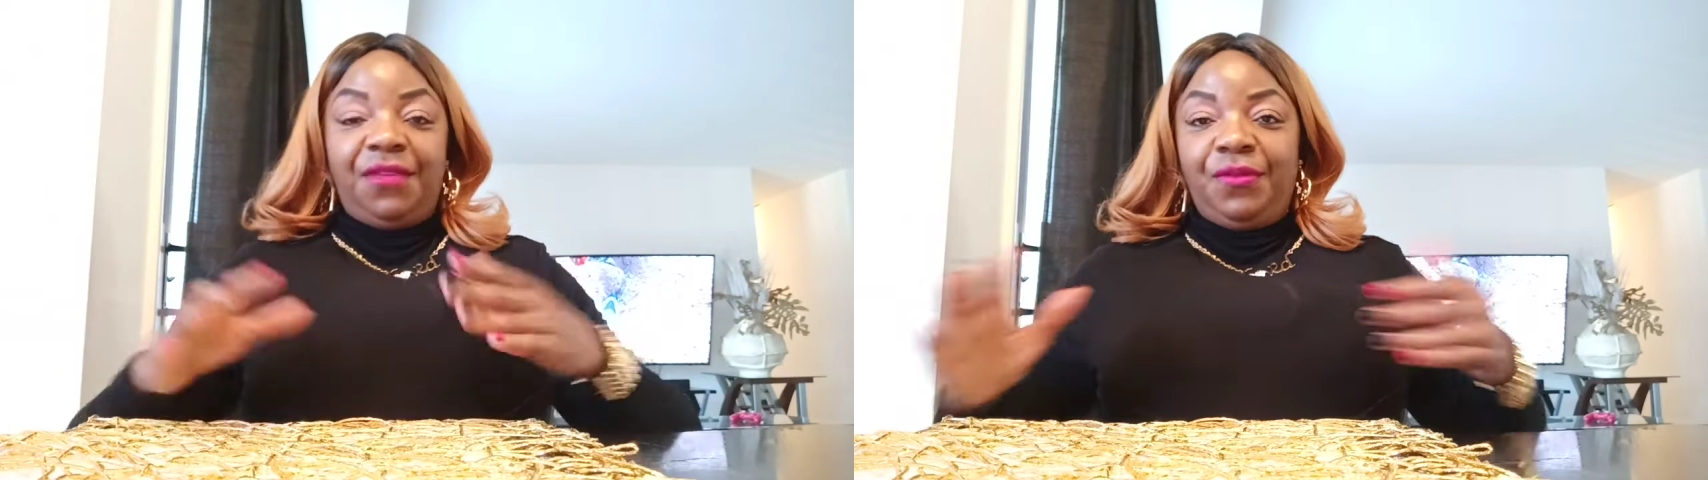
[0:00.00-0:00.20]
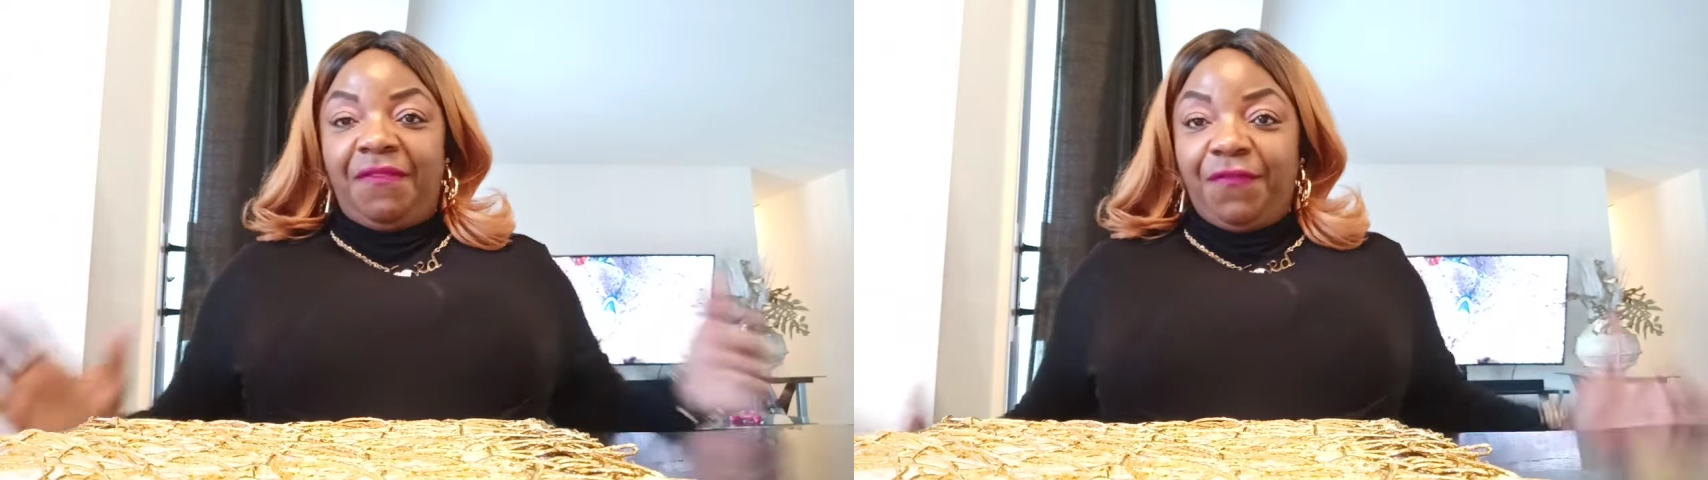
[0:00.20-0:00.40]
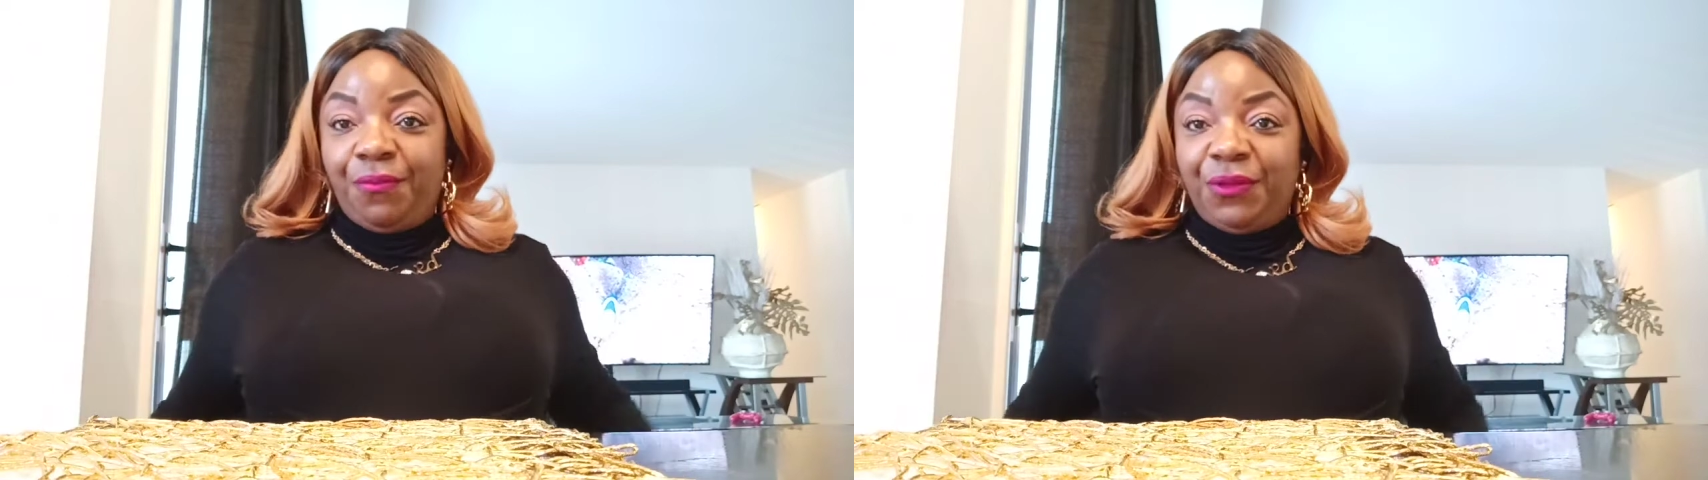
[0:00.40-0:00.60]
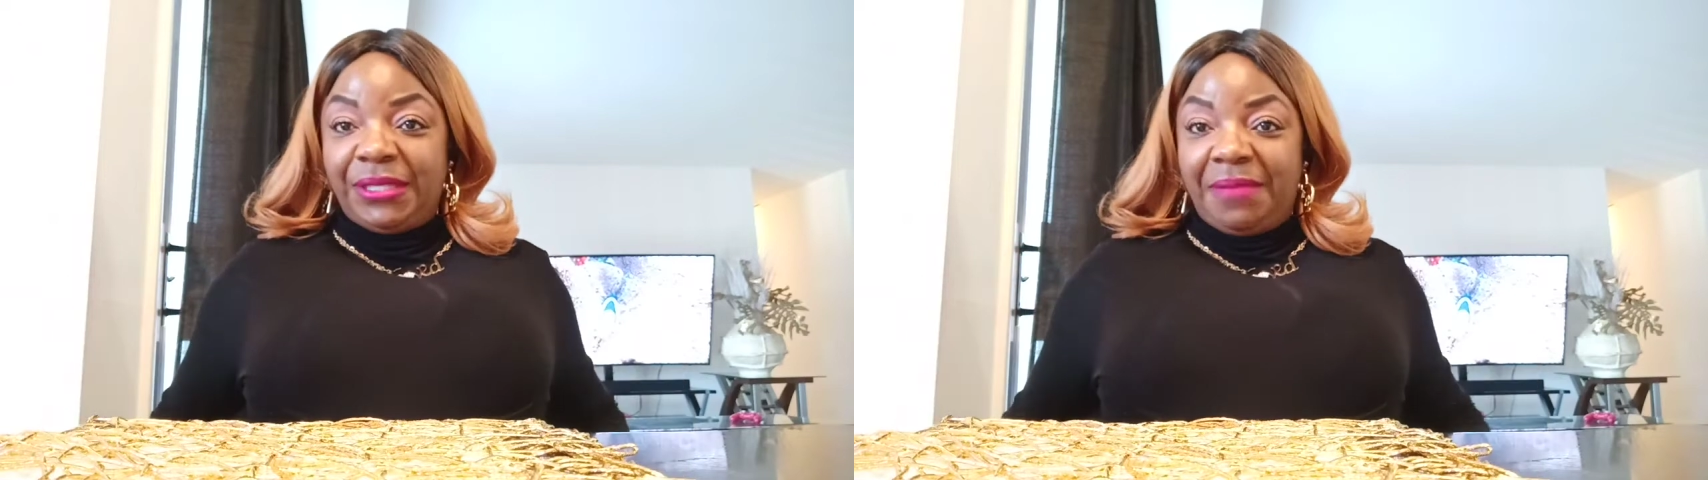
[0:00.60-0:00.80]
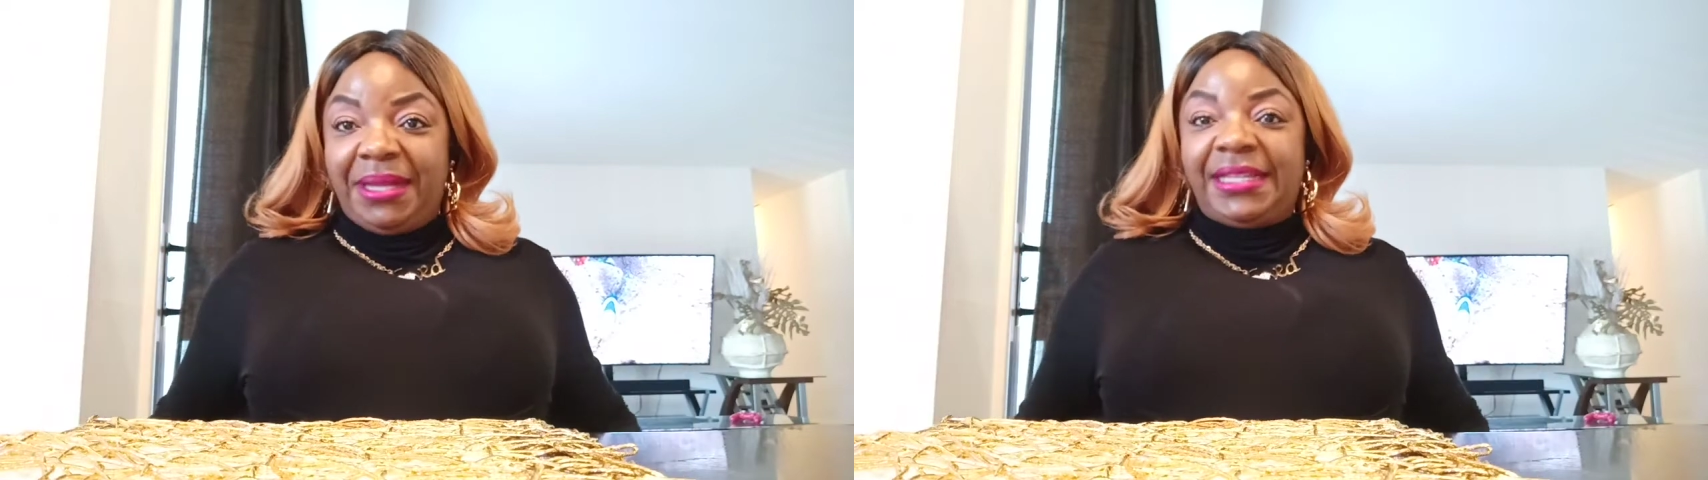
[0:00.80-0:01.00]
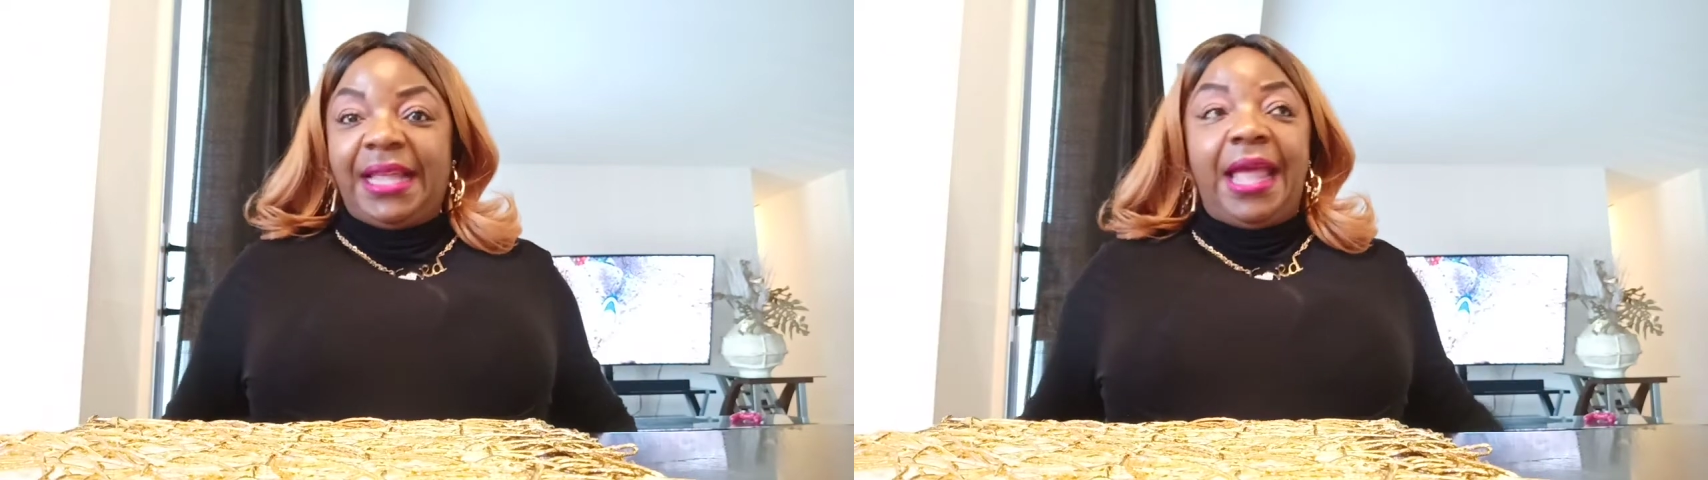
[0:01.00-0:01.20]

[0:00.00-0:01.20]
vu la forme de ses bassins,